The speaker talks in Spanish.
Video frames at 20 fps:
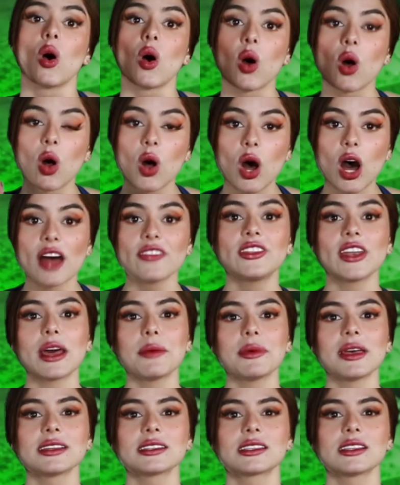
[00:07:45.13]

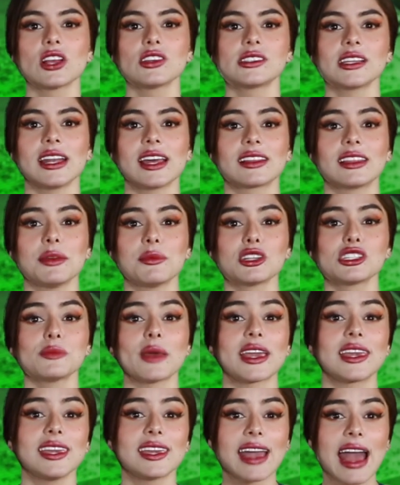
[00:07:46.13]
Otra vez los directivos
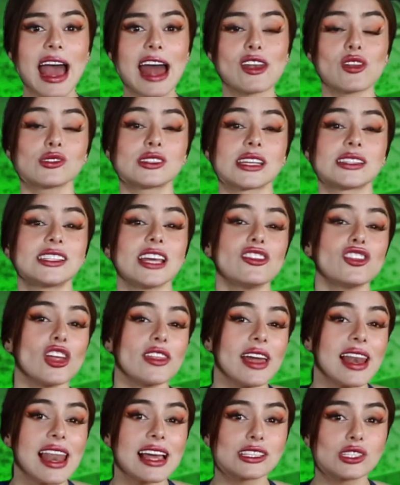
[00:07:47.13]
mexicanos haciendo
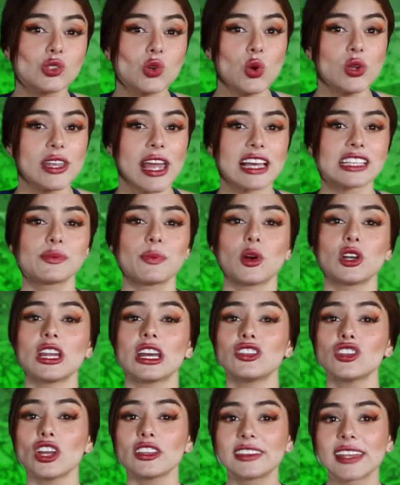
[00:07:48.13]
de las suyas,
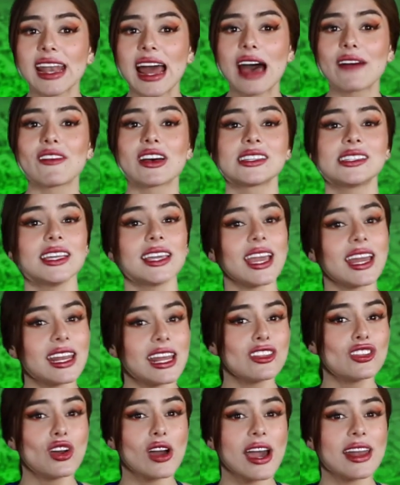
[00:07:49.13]
poniendo trabas y
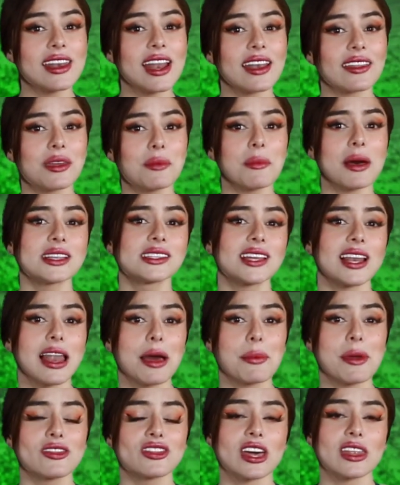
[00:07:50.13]
queriendo ganar de más en
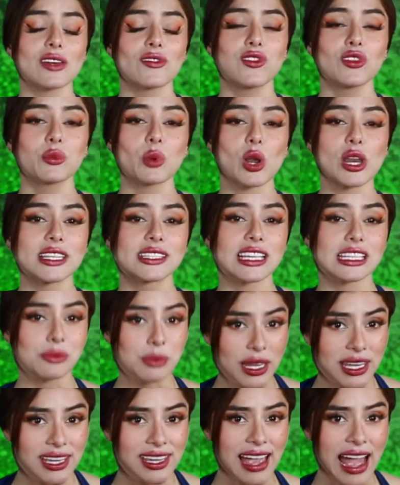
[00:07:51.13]
la venta de futbolistas
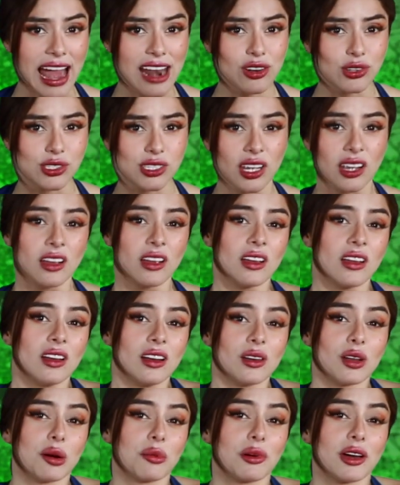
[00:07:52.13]
mexicanos.
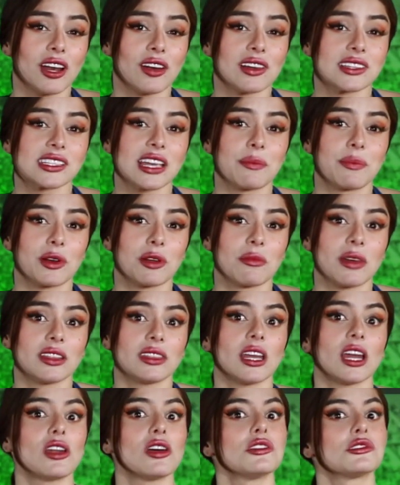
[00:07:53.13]
Lo bueno es que
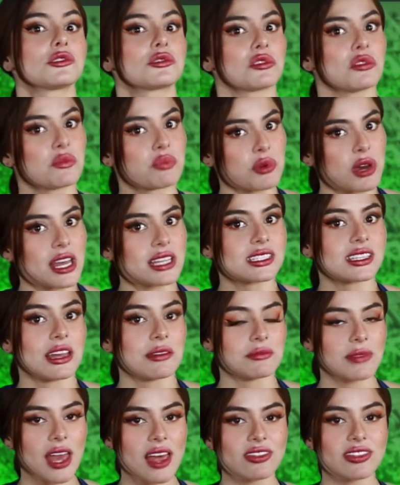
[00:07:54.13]
prometieron
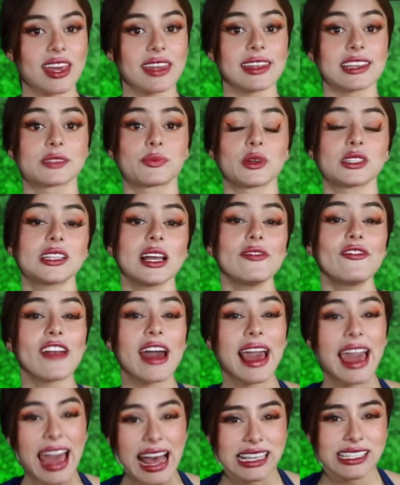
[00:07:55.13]
supuestamente después del
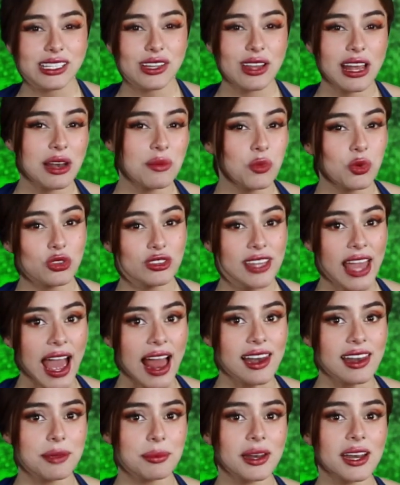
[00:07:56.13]
fracaso del
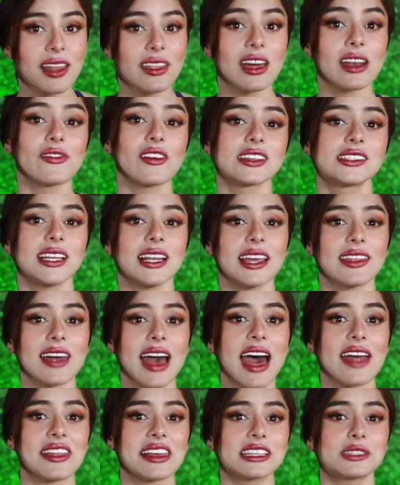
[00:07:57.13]
mundial iban a dar
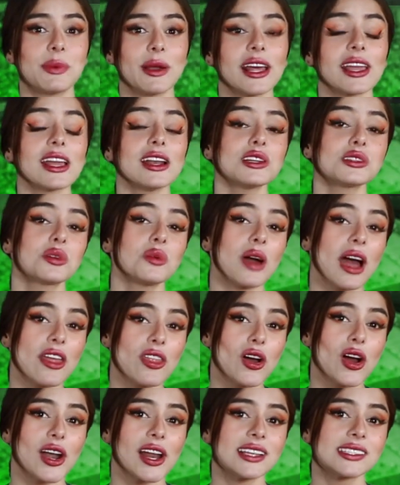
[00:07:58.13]
facilidades para que los
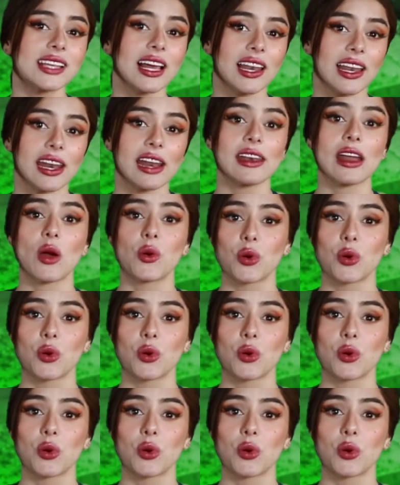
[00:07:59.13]
jugadores salieran a